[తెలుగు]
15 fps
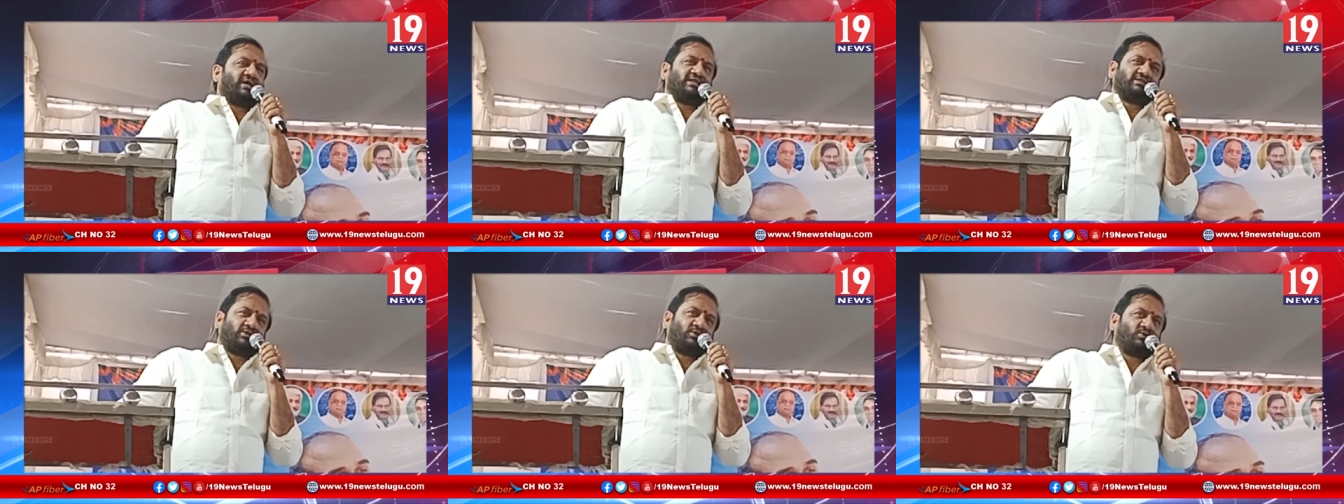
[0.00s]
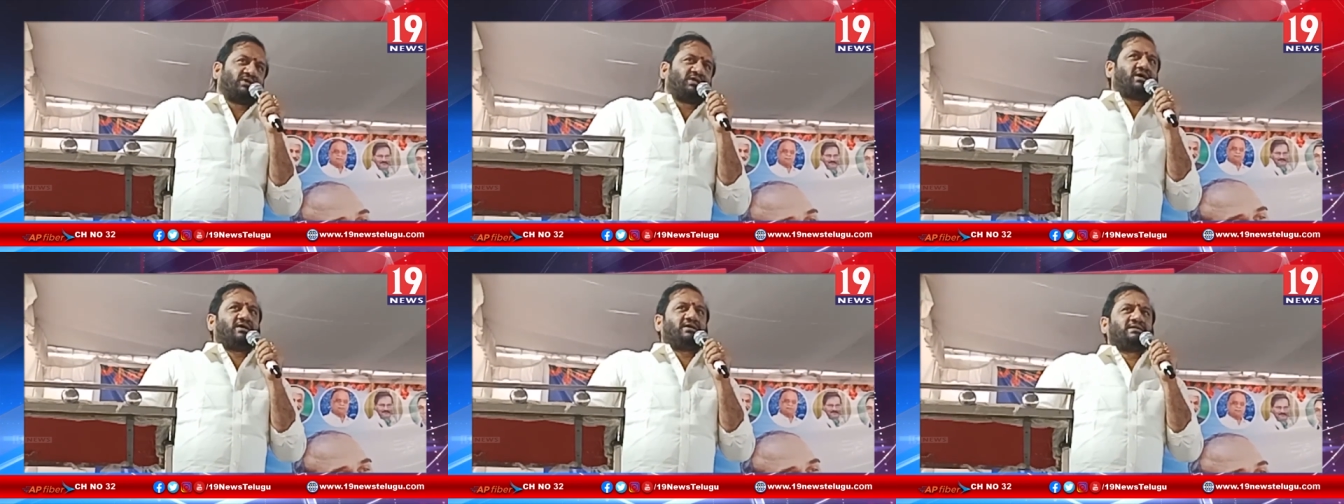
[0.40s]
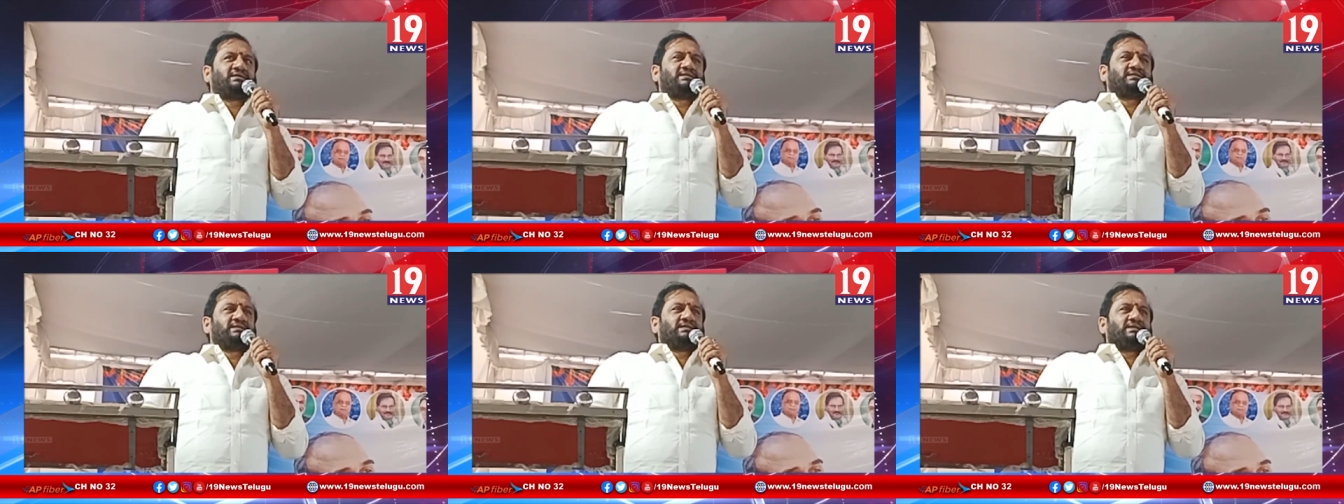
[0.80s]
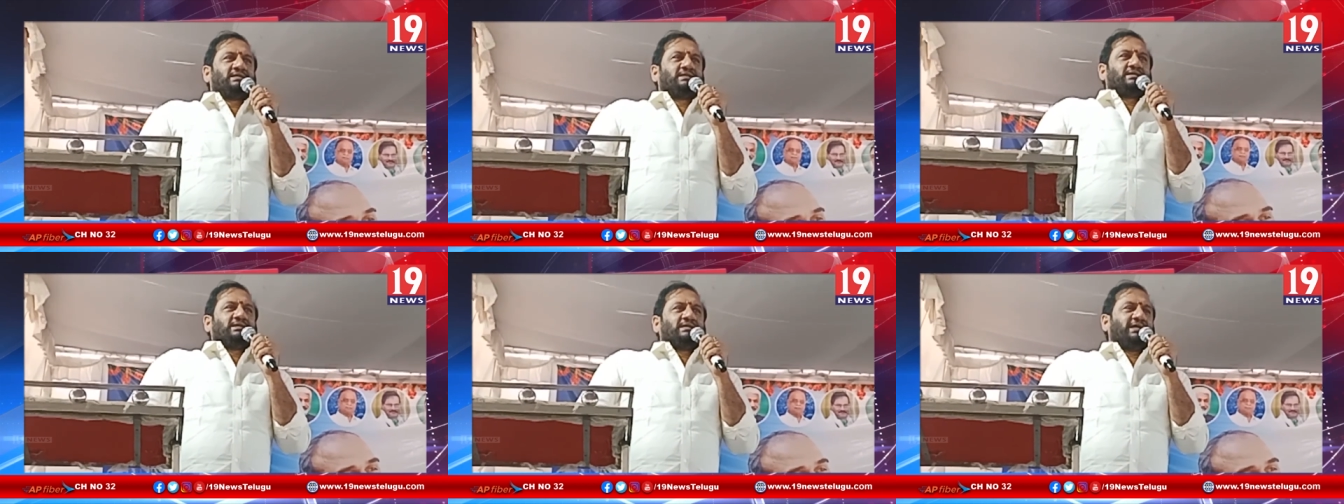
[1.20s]
అందరూ కూడా
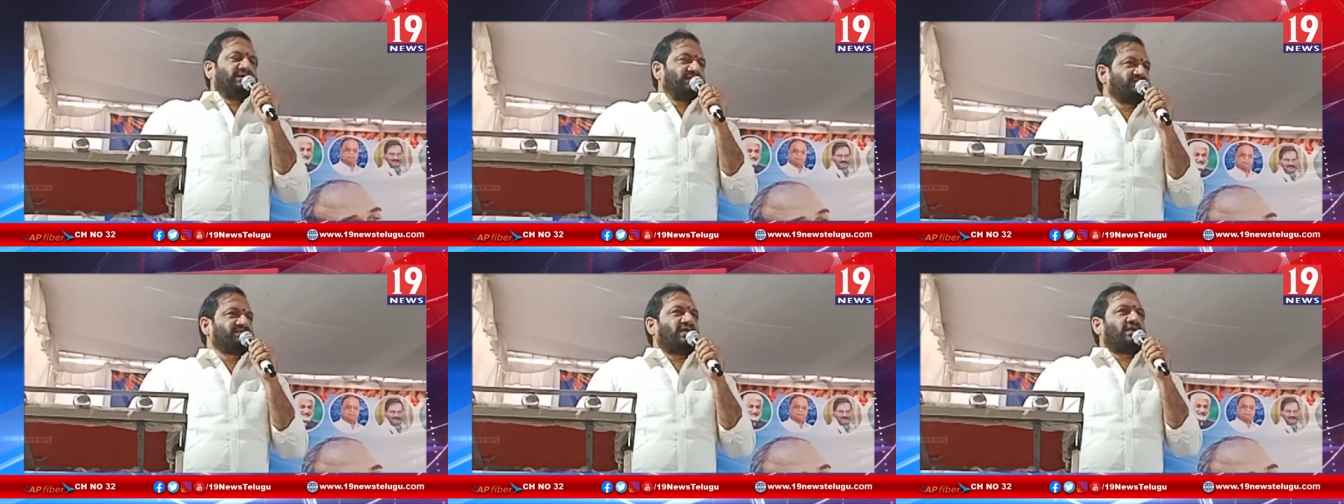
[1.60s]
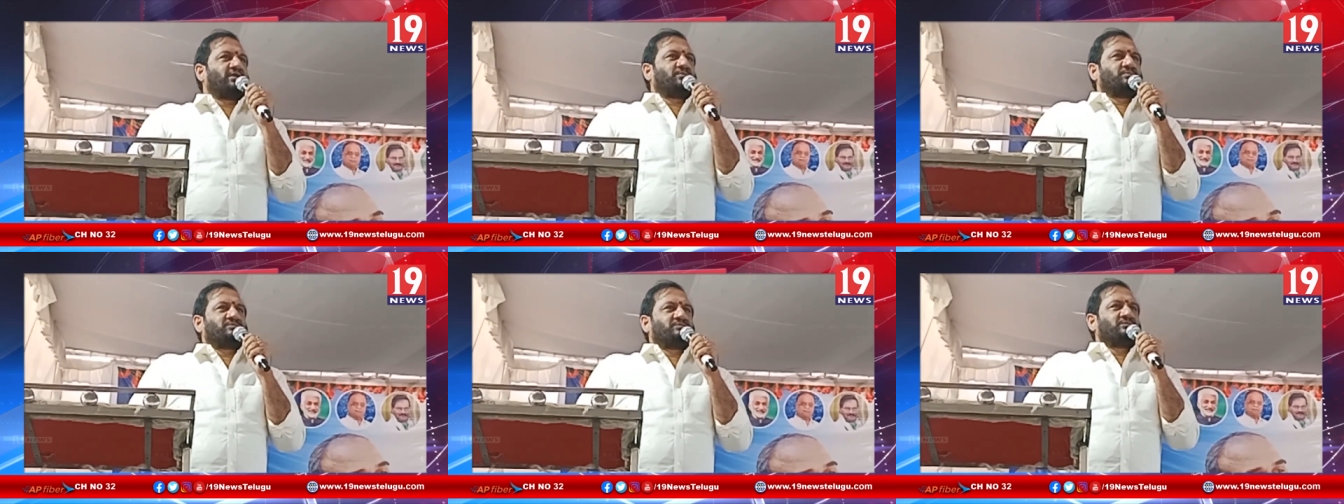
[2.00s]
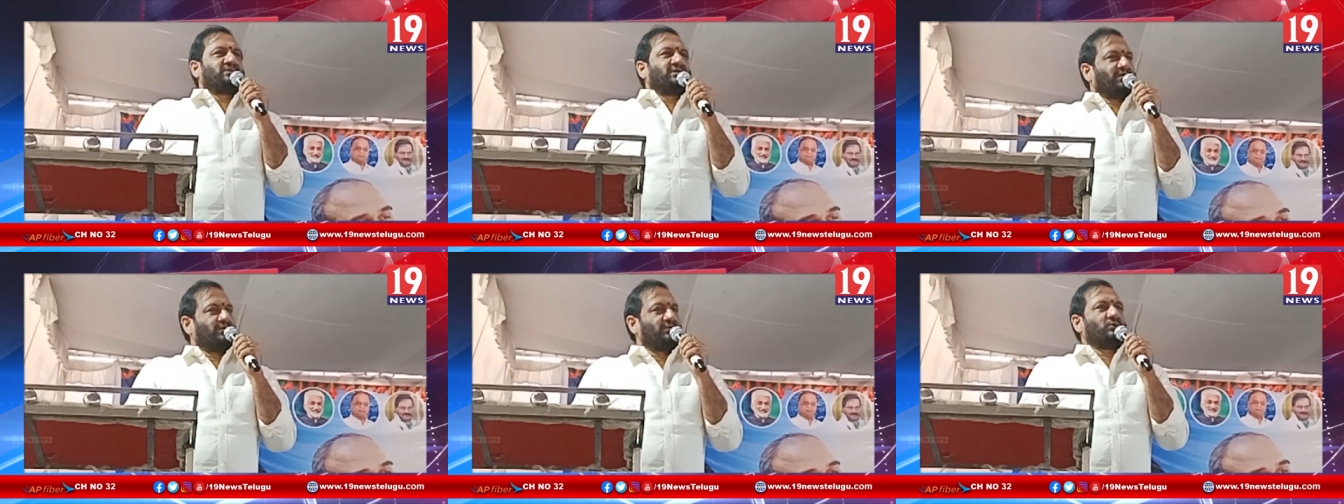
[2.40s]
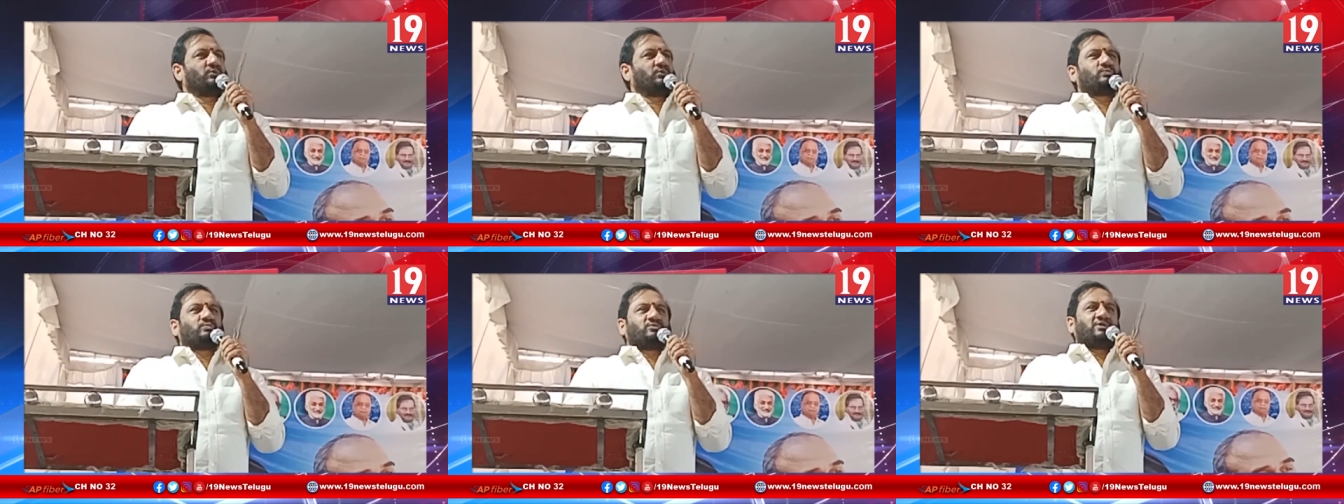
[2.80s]
ఇంటి స్థలం
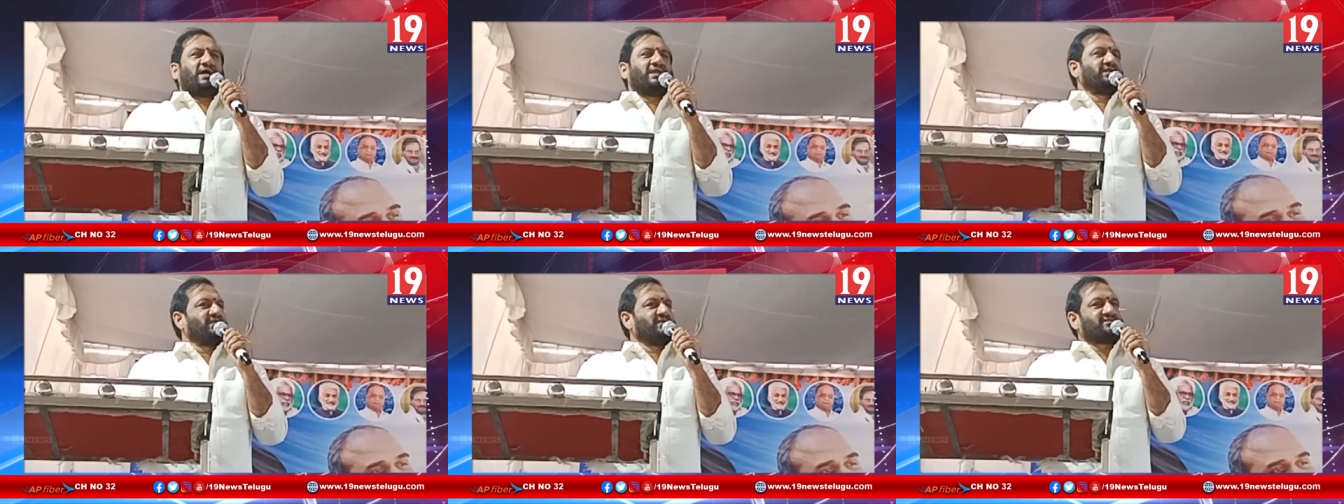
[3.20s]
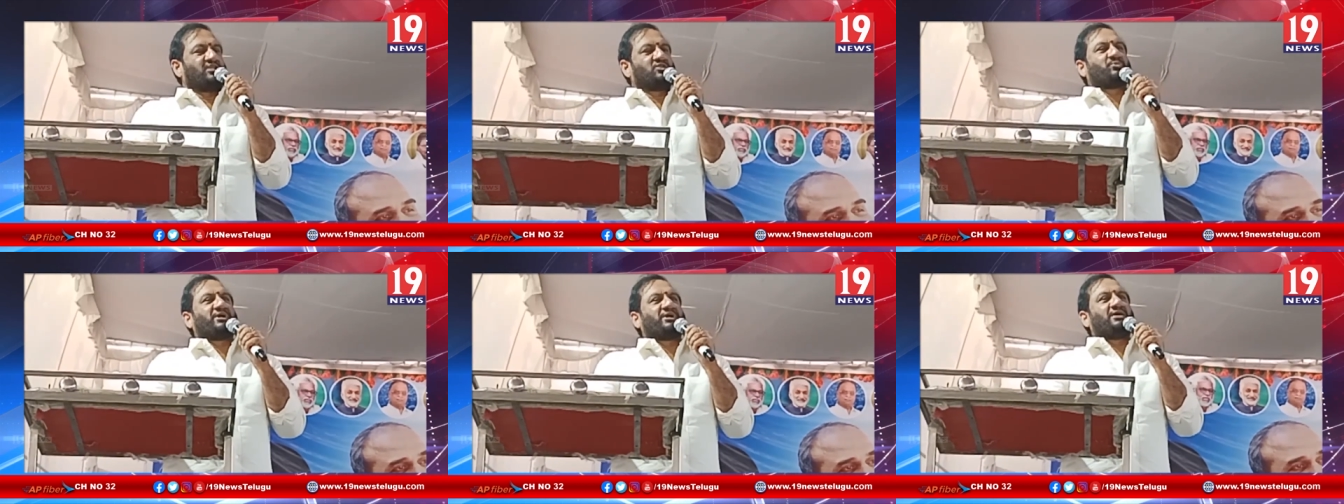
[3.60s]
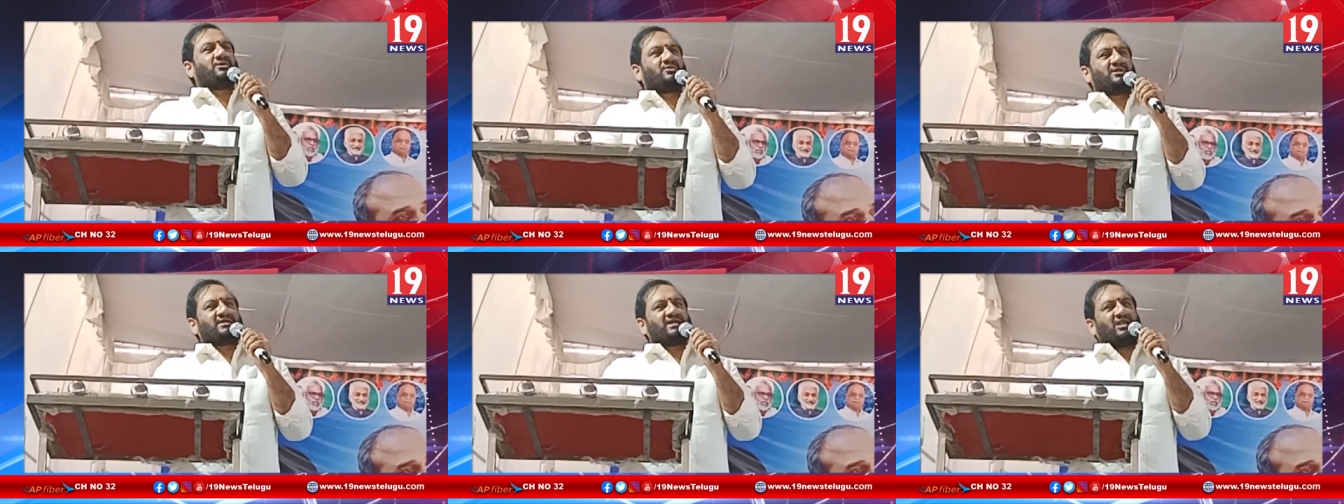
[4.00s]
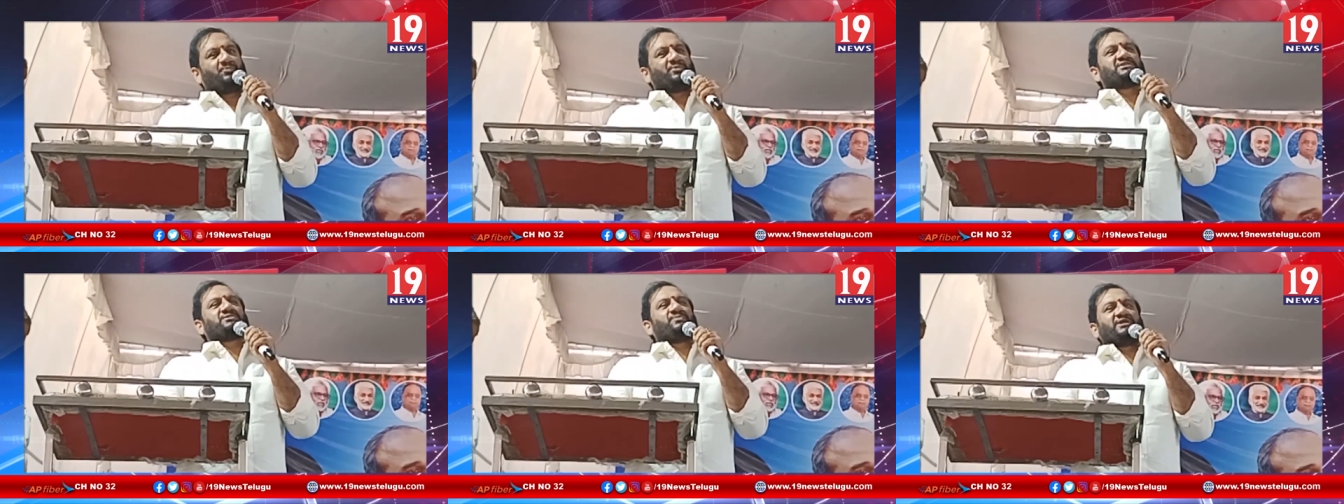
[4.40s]
ఇళ్ళు అన్ని సదుపాయాలు కూడా
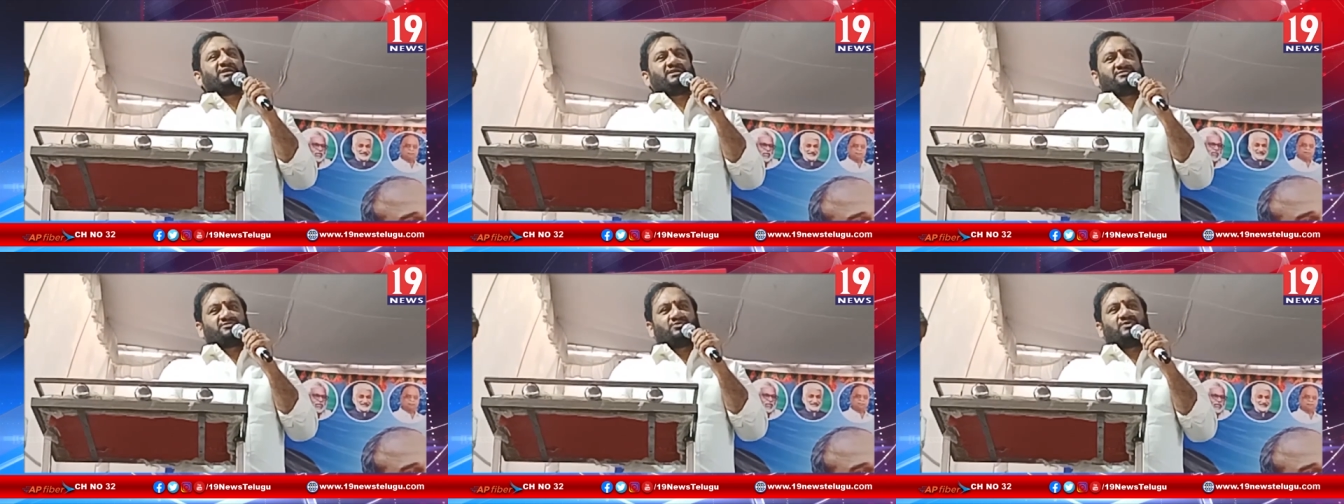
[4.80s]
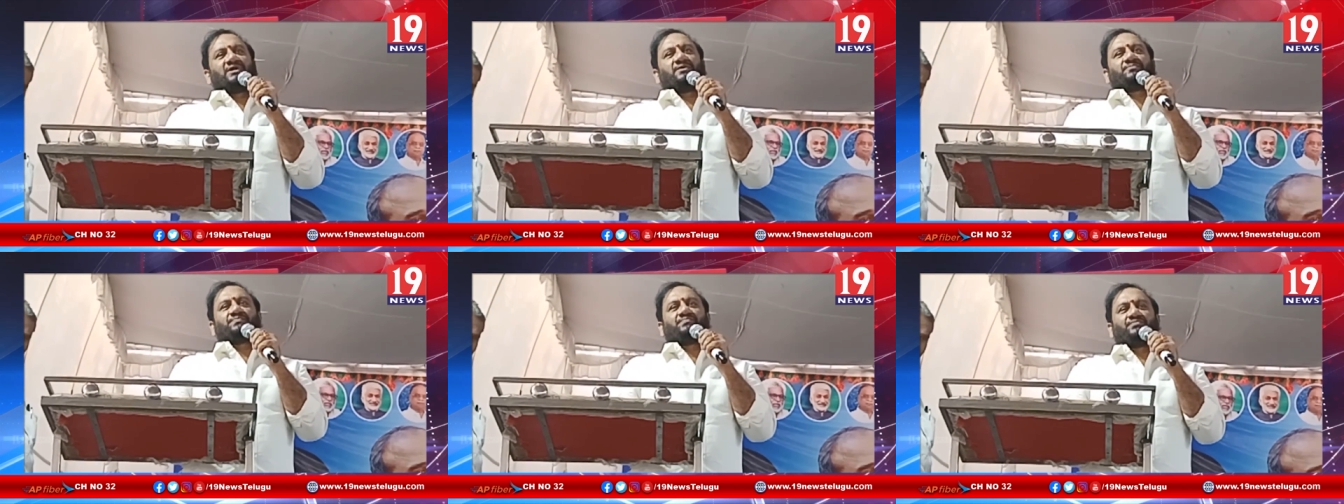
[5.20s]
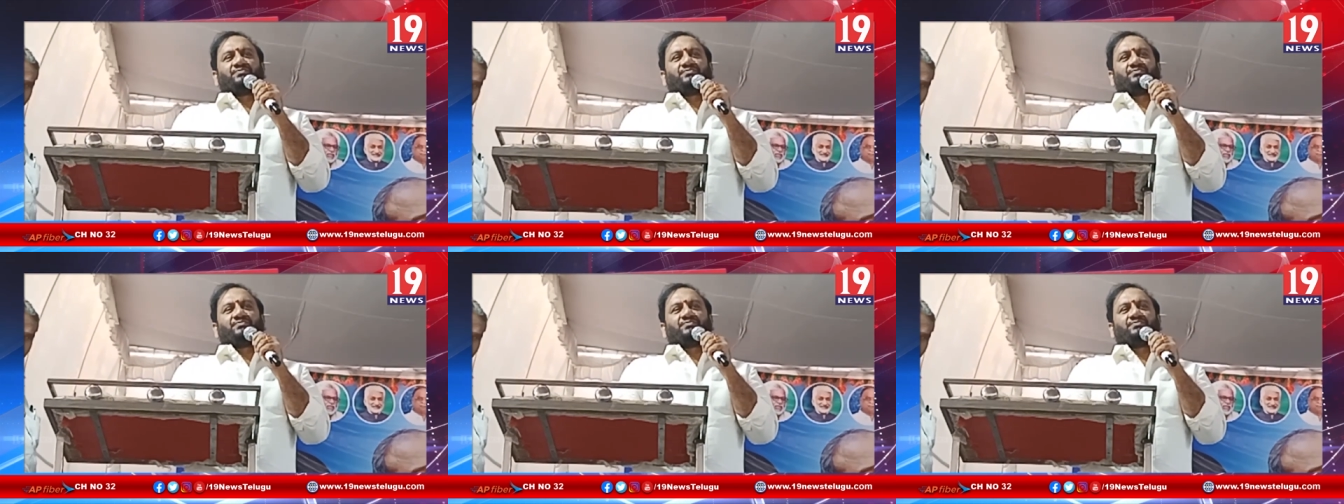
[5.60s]
కల్పించి మీకు ఇస్తున్నాం